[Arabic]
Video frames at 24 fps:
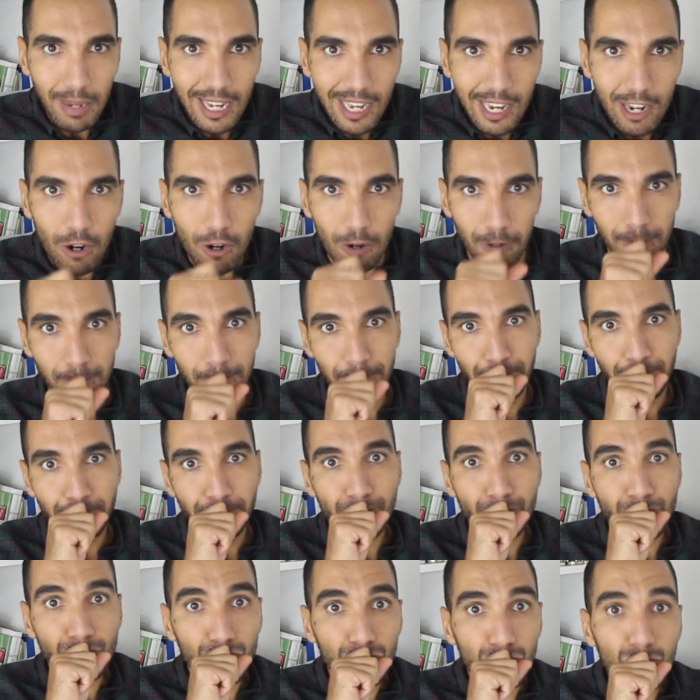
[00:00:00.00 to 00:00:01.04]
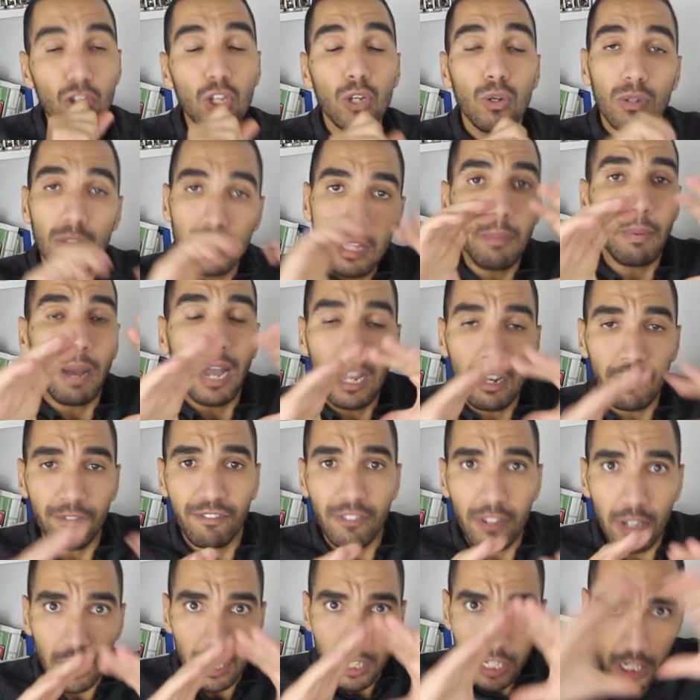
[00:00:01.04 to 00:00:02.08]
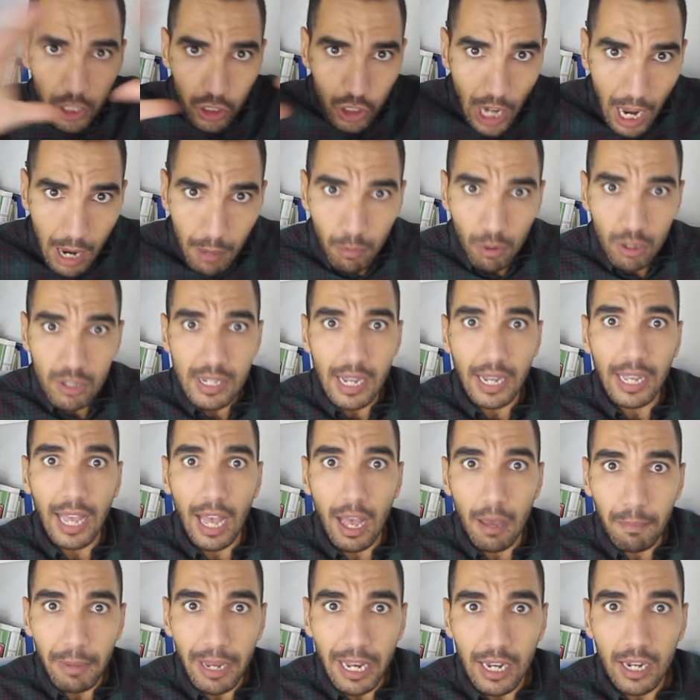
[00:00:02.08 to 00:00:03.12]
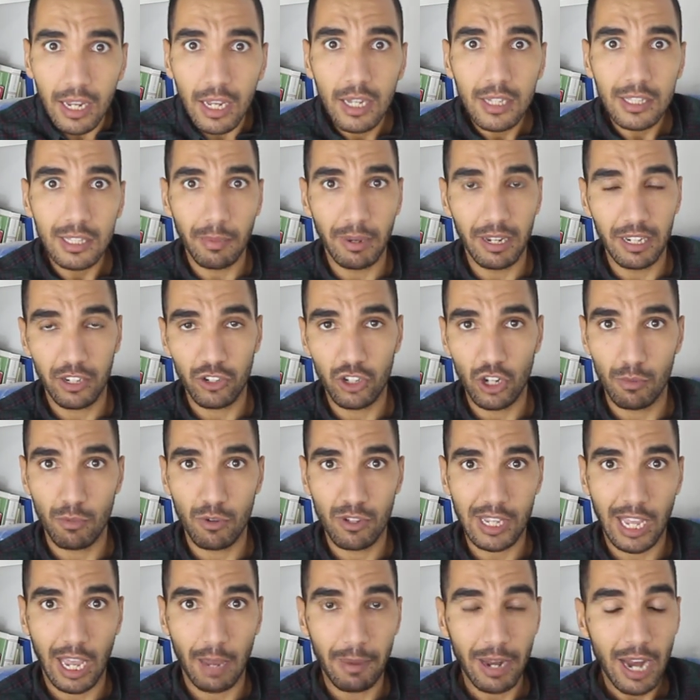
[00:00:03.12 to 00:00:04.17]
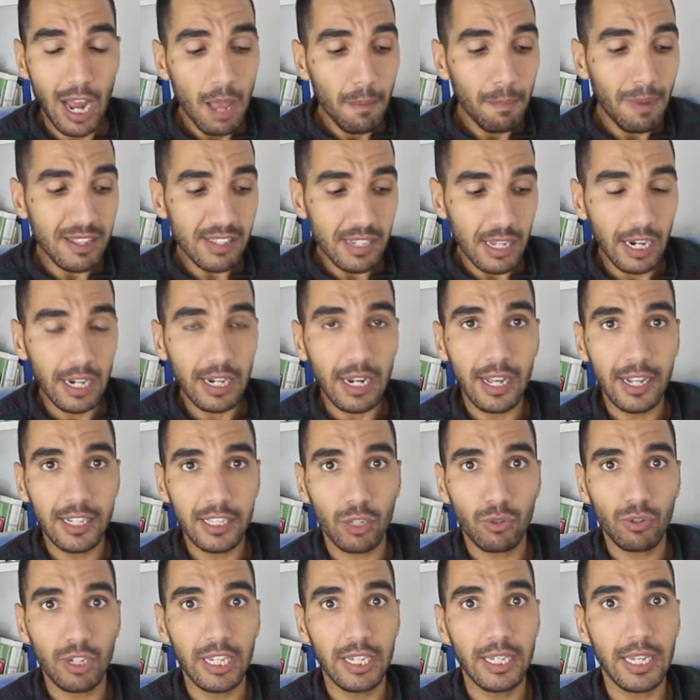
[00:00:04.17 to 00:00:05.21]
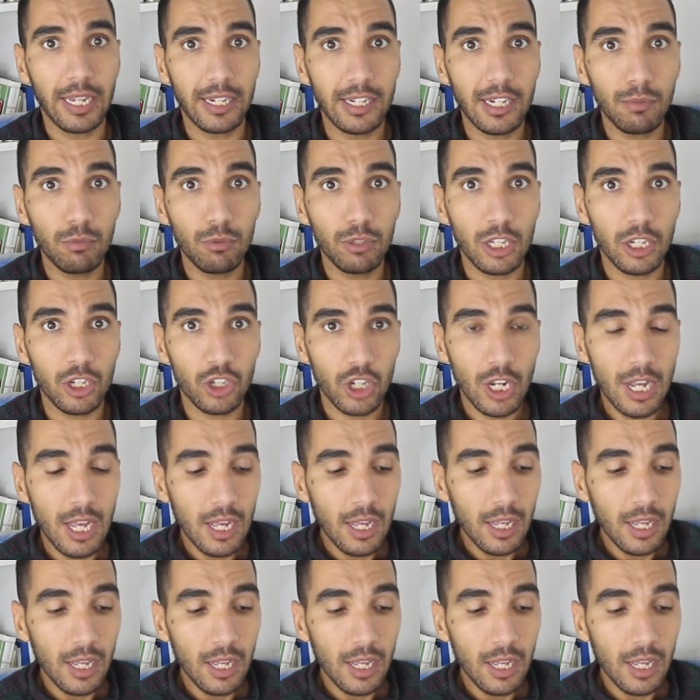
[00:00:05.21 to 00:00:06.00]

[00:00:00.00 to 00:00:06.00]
عليهم طبعا في انشاء متكامل طبعا انشاء متكامل مثلا غيعطيك احياء النموذج